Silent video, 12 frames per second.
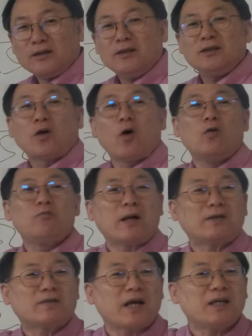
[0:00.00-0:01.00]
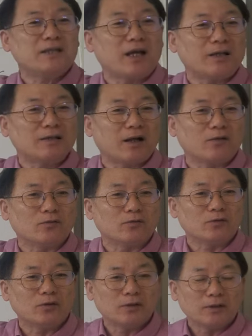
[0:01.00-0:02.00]
이 서원만 쌓인이
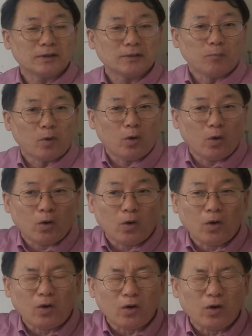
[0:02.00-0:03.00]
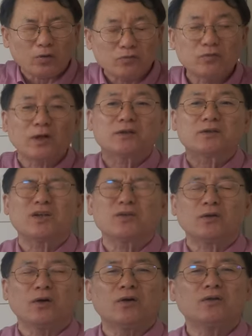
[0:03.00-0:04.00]
아니라고.
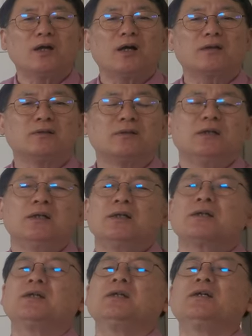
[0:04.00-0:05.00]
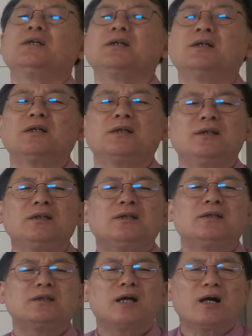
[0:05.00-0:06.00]
뭐누가첫 언약은
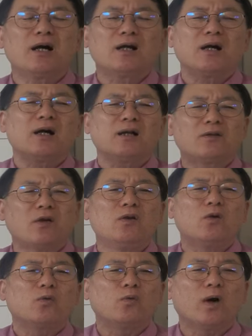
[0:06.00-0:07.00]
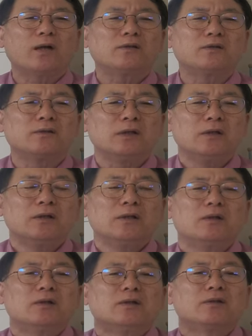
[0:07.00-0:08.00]
큰 자가 되려고 하는
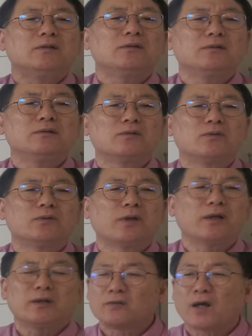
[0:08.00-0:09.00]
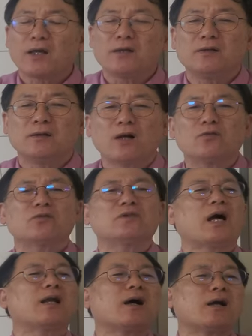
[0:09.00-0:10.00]
그곳에 사인을 하고서
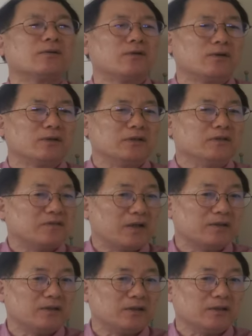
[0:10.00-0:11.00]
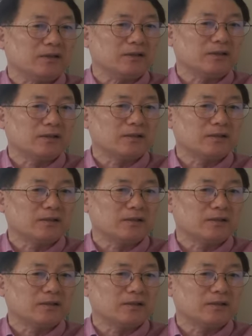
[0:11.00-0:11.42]
살아가는 거거든, 인생들이.